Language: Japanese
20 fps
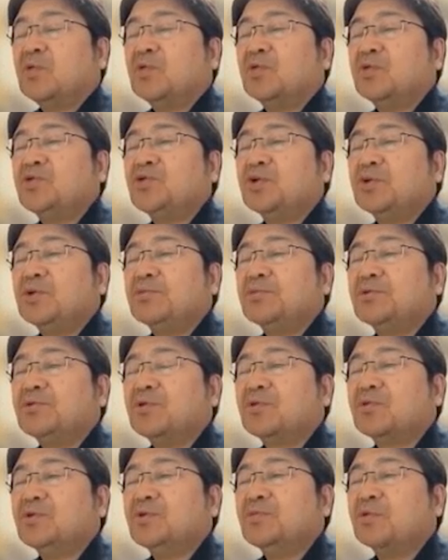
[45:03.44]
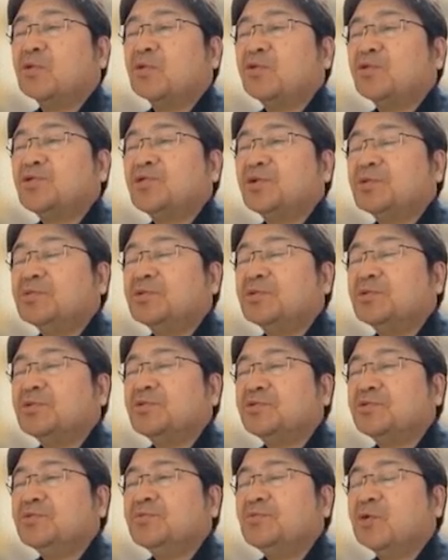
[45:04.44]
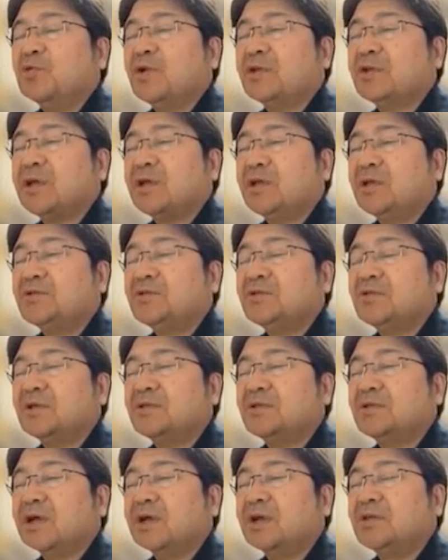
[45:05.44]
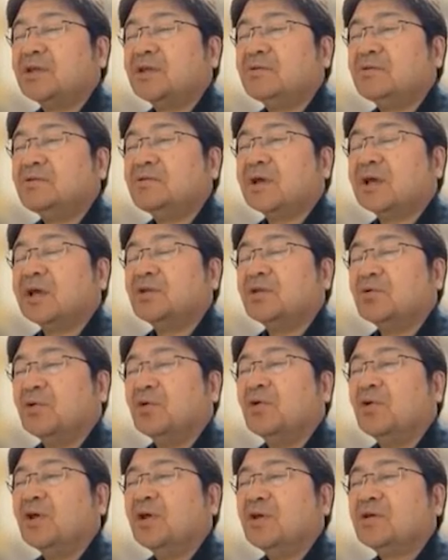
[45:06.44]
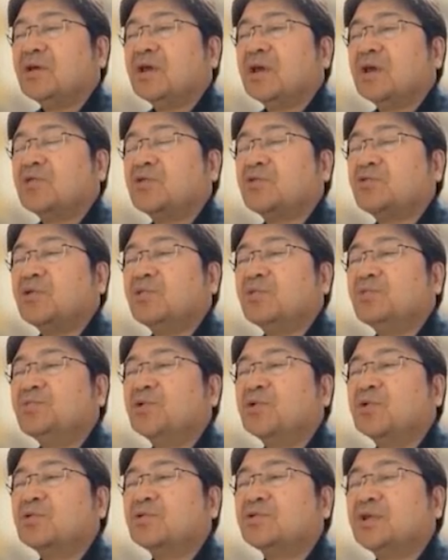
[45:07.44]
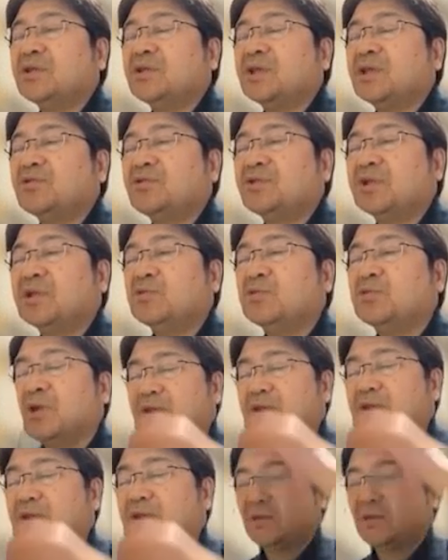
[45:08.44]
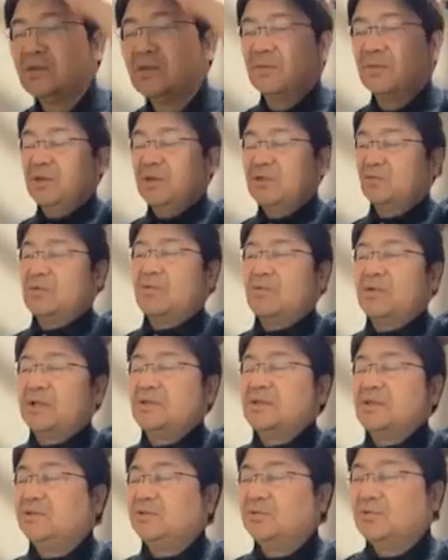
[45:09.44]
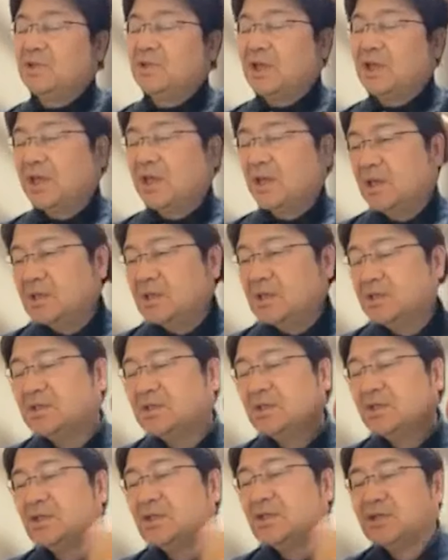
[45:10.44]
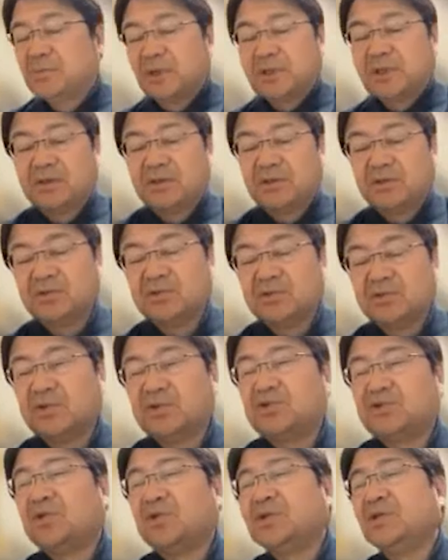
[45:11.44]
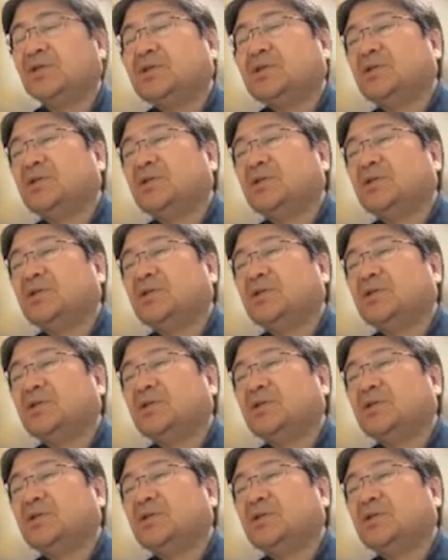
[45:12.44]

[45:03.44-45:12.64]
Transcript: この処理ブロックにもこの処理ブロックにも同じ関数が使われてるんだけど、結局そのブロック全体としてどうなってんだみたいなことが分かんないので、まあ、結局その処